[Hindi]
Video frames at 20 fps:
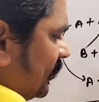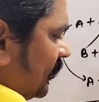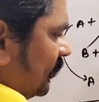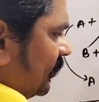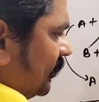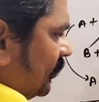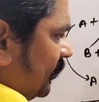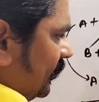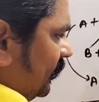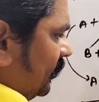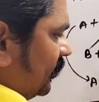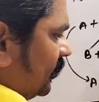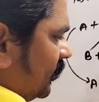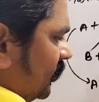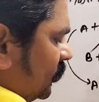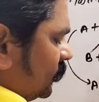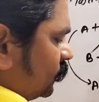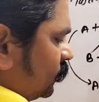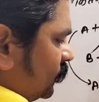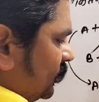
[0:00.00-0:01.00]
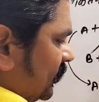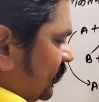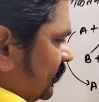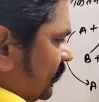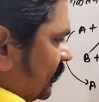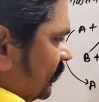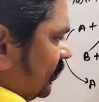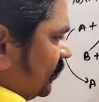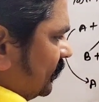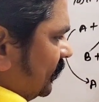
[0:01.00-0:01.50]
करेंगे तो
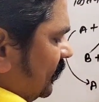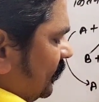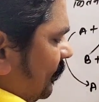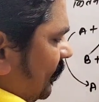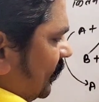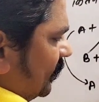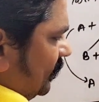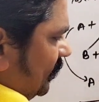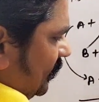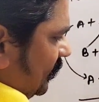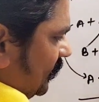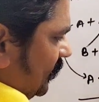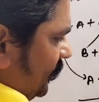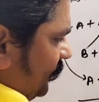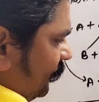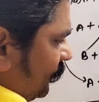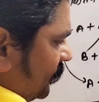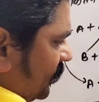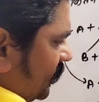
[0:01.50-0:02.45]
देखिए कितनी बार जाएगा